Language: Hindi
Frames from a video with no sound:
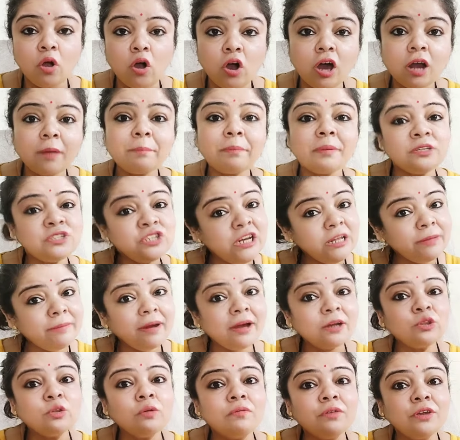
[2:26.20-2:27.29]
और पिछली
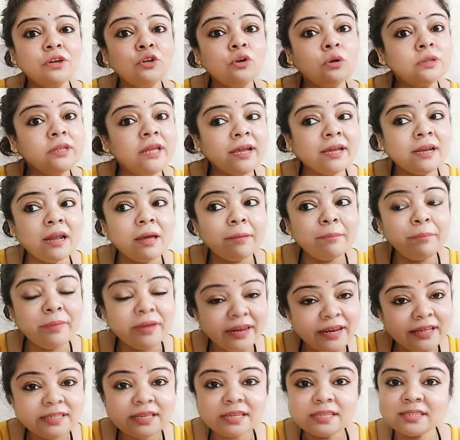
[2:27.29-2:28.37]
बार तो वीडियो देखना
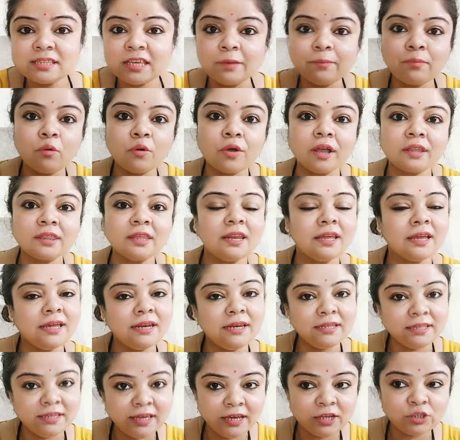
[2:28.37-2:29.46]
मेरे से स्किप हो गया था
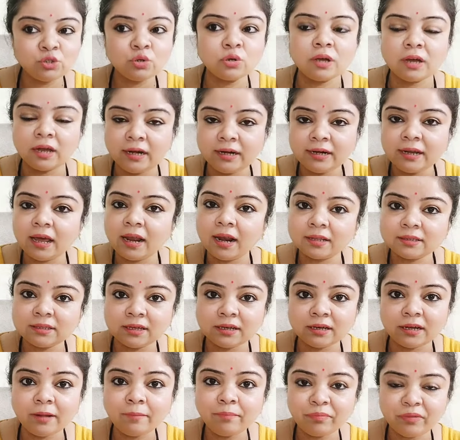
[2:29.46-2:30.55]
लेकिन ये जो कल डाला था
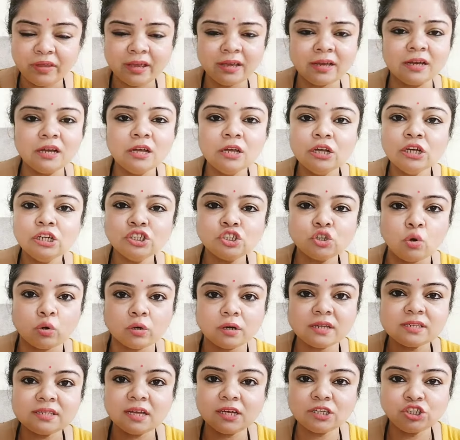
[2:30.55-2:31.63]
ना एक
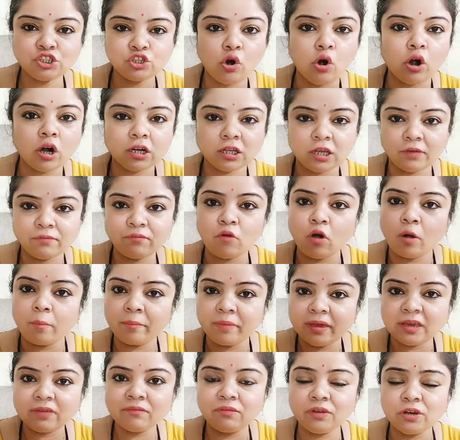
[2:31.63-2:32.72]
छोटा सा शॉर्ट के फॉर्म
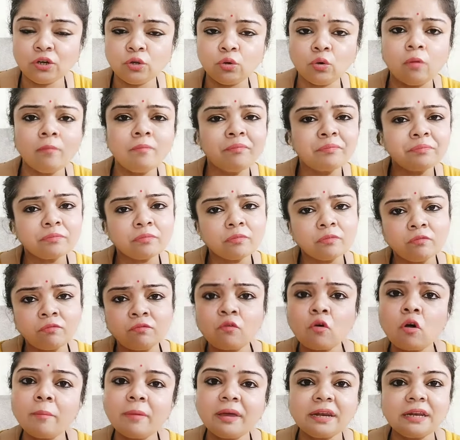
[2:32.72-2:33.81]
में एक वीडियो
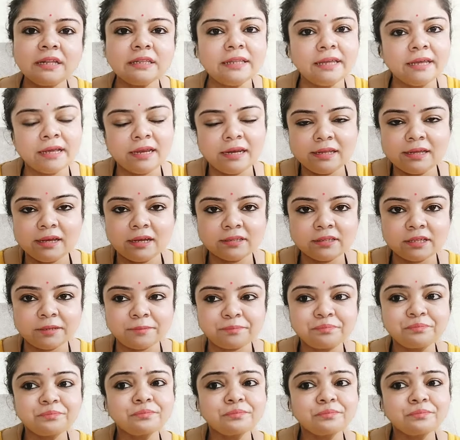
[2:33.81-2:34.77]
वो मैंने देख लिया था